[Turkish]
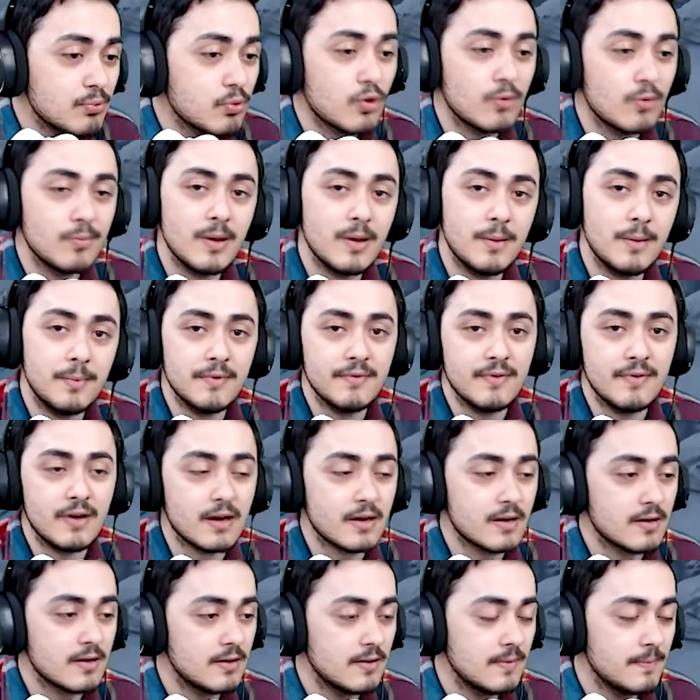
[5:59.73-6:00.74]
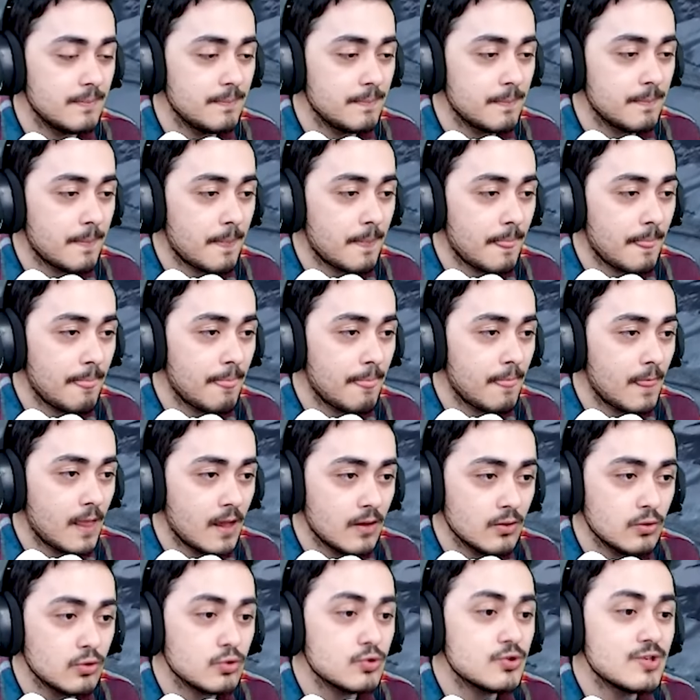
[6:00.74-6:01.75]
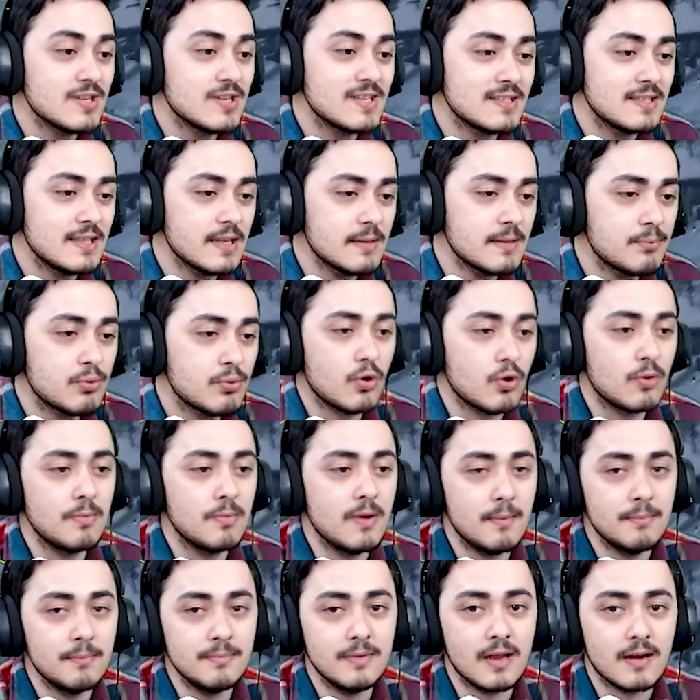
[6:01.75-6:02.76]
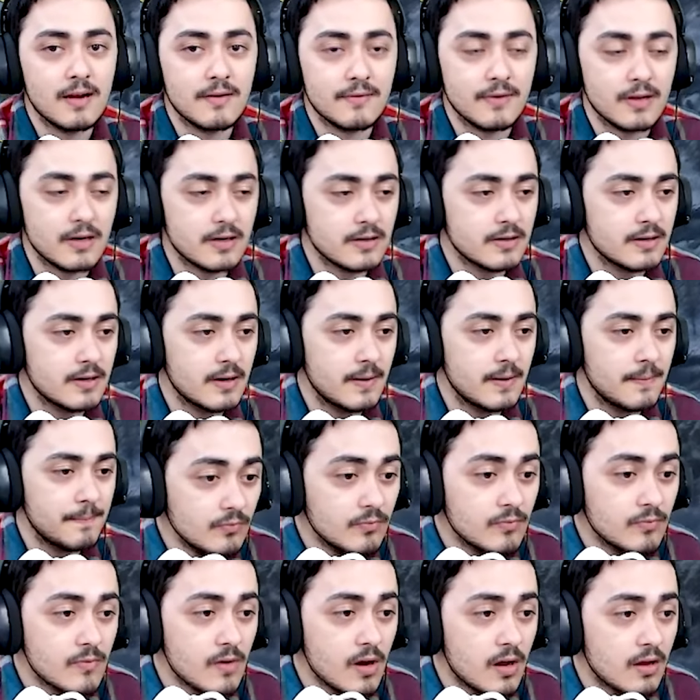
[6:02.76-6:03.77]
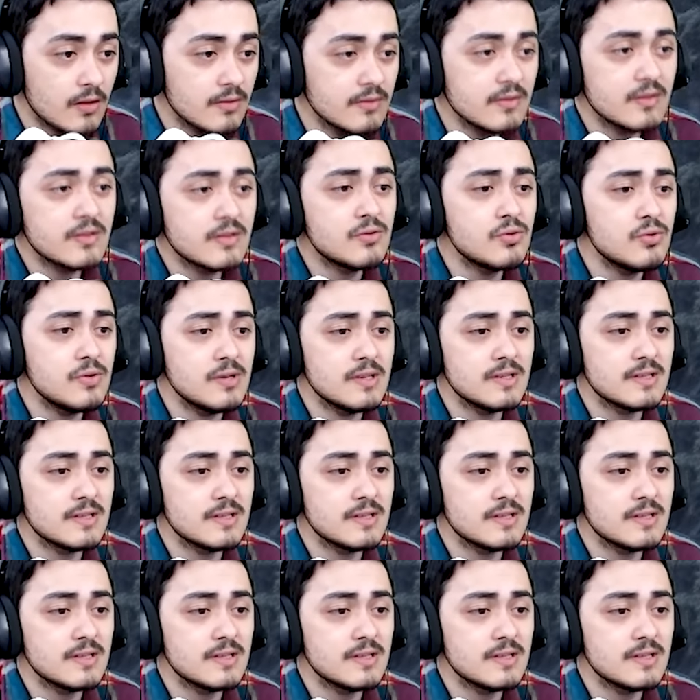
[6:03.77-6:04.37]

problemi var. Lojistik problemler var anlatıyor